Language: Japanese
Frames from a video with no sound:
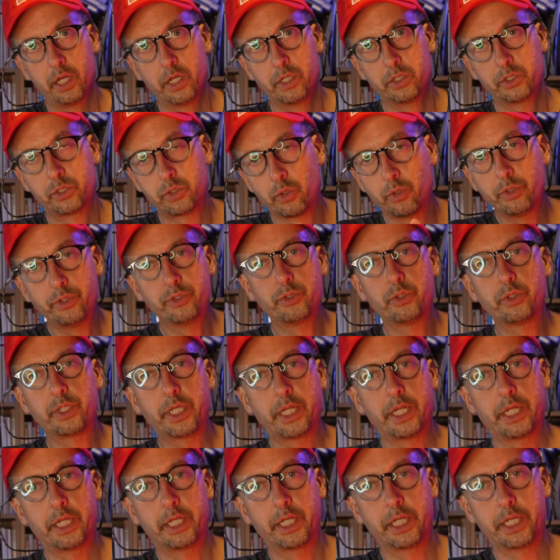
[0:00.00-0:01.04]
そういう状態
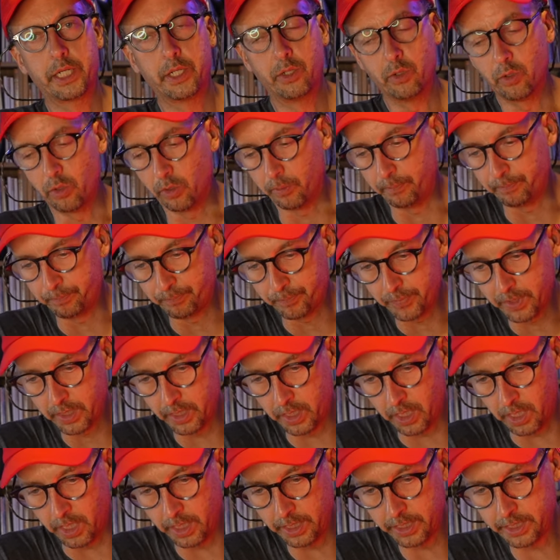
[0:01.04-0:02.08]
なんだけど
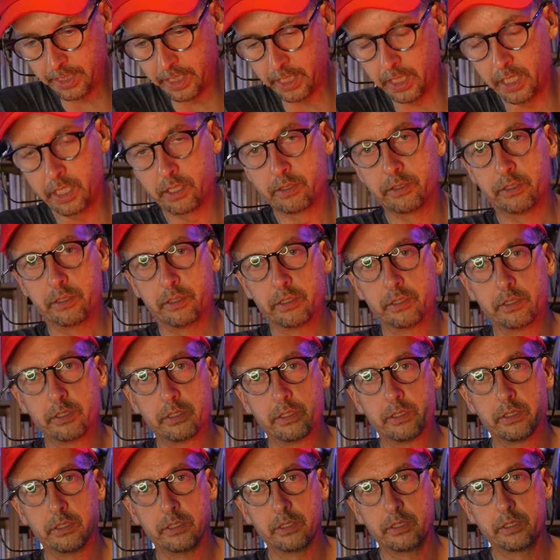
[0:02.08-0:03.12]
関係なく
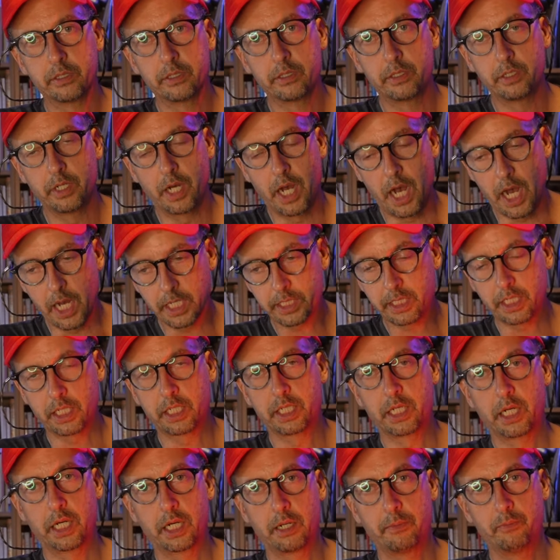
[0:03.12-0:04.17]
朝
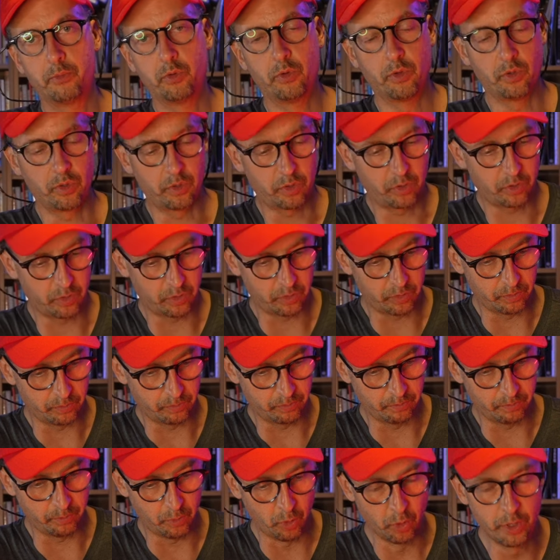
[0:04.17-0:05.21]
からも
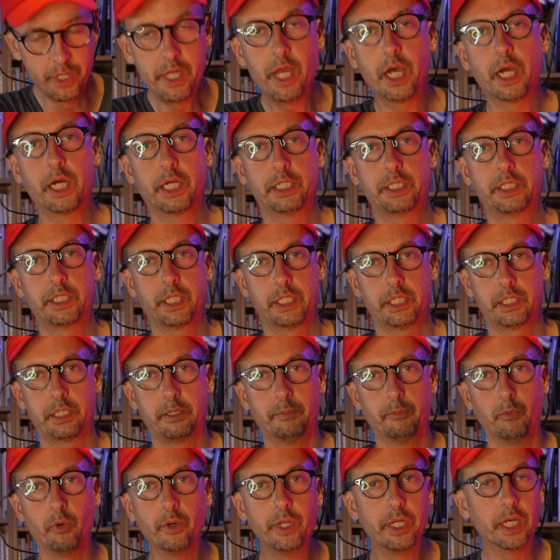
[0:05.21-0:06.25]
う盛り上がっちゃって
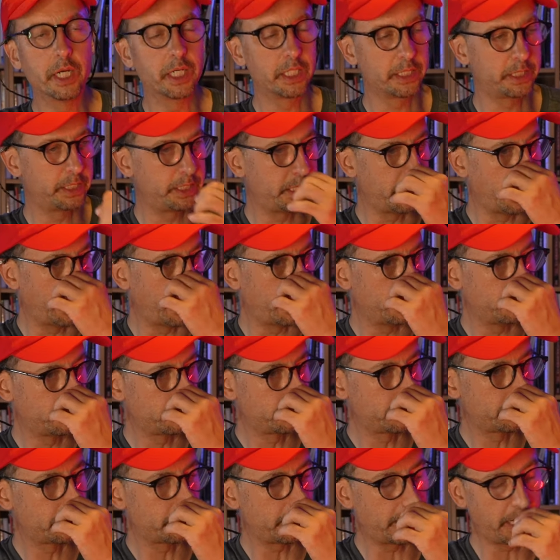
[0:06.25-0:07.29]
盛り上がっちゃっ
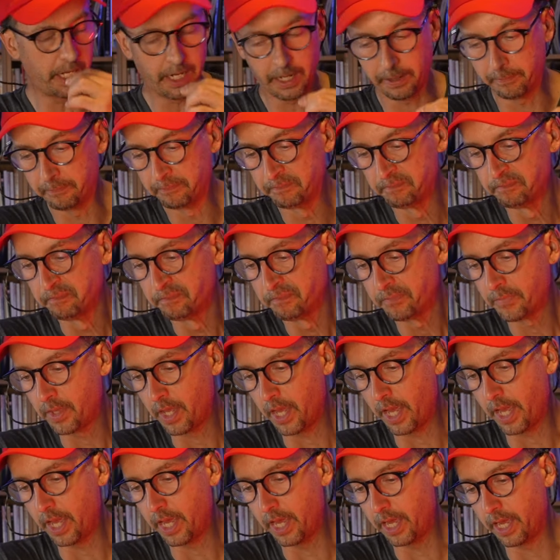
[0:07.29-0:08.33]
て
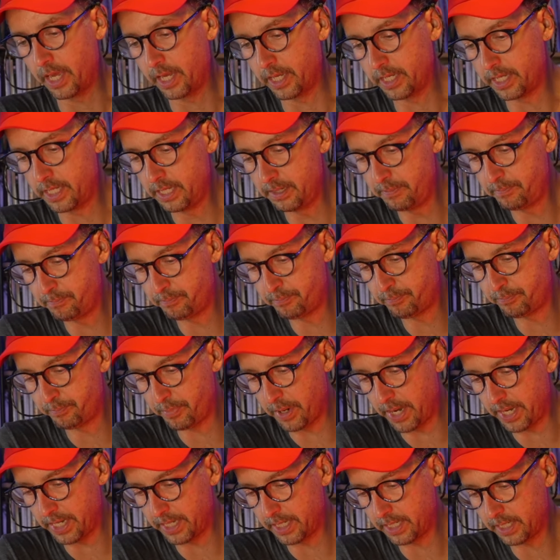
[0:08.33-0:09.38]
えー、いっ
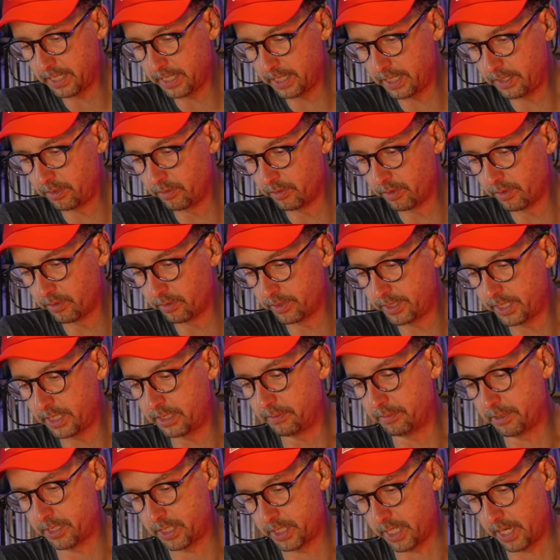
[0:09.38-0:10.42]
ぱいいろいろ出て
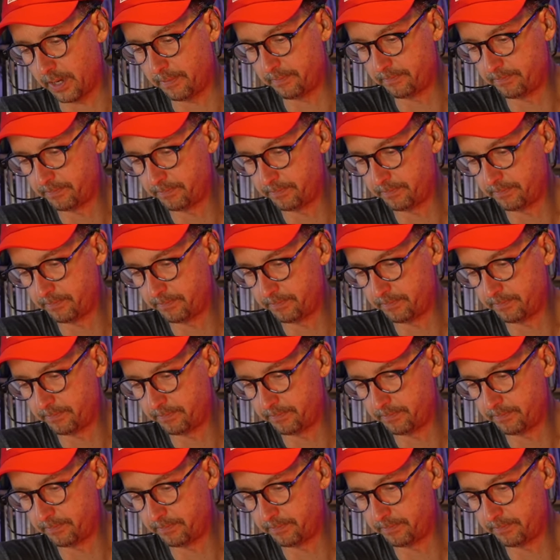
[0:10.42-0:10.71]
ました。